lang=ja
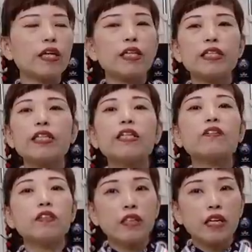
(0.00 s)
だけじゃな
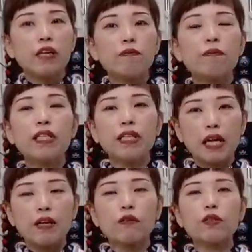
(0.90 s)
くてま
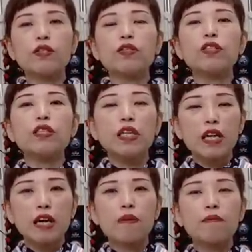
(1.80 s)
た落ち着い
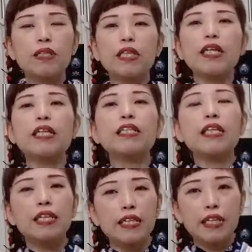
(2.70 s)
たらまたやっ
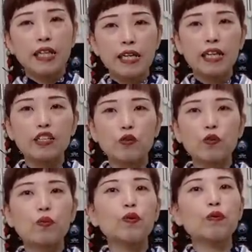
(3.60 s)
ていけたらな
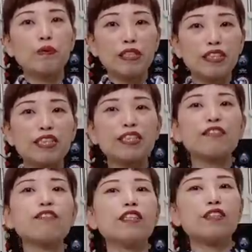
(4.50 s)
と思います
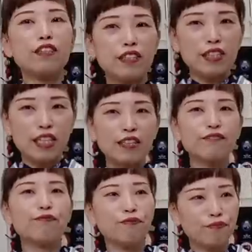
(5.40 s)
近くですしね
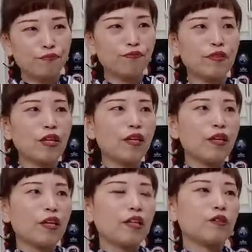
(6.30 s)
うん
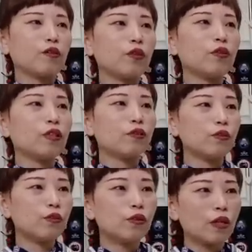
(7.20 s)
えっといろんな
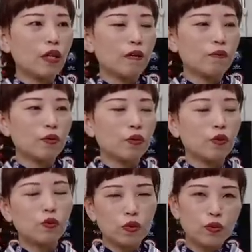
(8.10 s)
ところからも
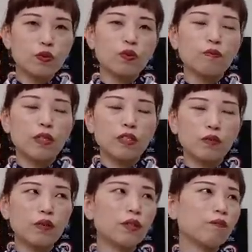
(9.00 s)
ちょこちょこまあ
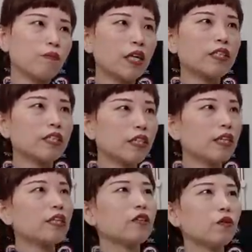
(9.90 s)
すごいいっぱいじゃ
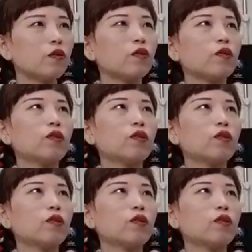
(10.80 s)
ないけど